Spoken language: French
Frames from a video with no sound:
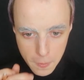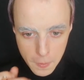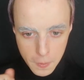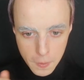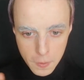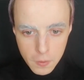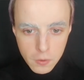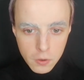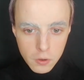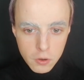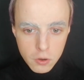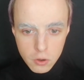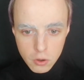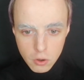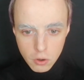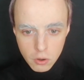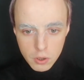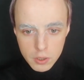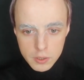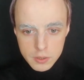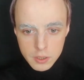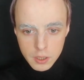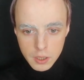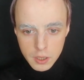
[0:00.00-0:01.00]
euh, quand
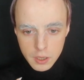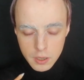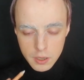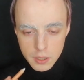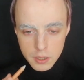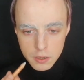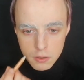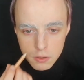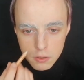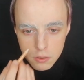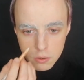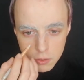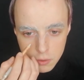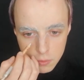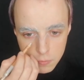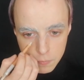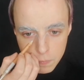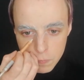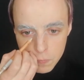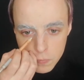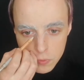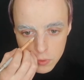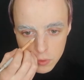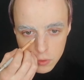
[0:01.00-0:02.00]
les traits, euh,
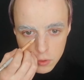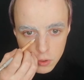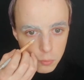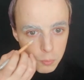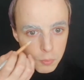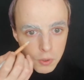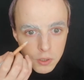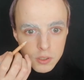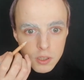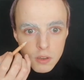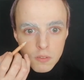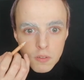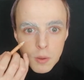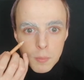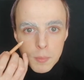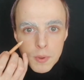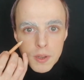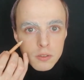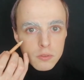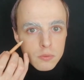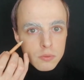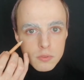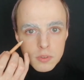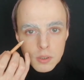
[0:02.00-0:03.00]
bah, ça va
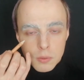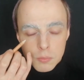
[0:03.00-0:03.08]
pas, tout